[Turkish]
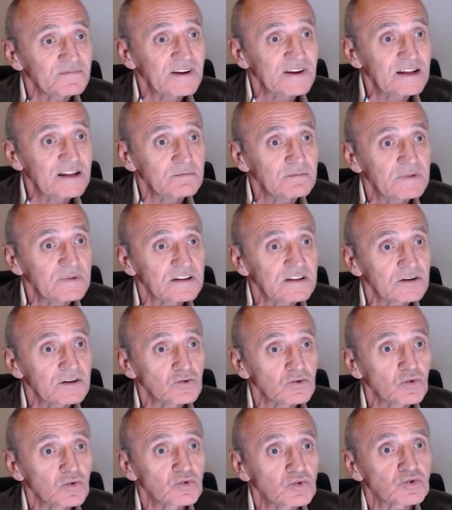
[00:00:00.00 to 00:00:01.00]

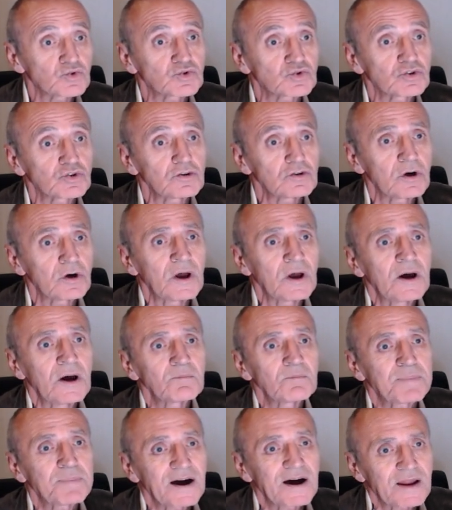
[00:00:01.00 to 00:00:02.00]
verilmediği görüşünü
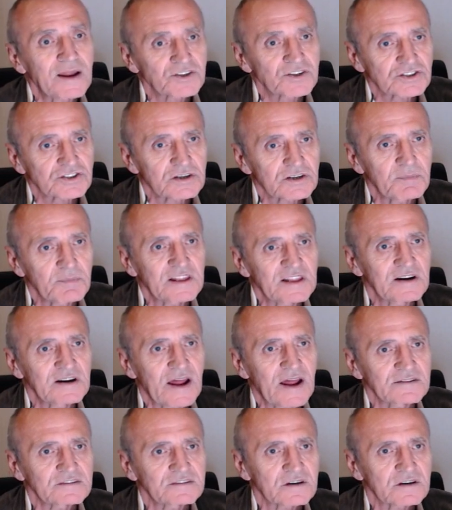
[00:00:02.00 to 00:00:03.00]
paylaştığı
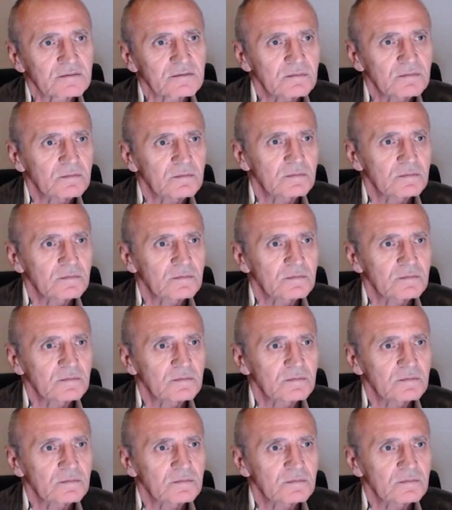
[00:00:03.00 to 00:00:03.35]
belirlendi.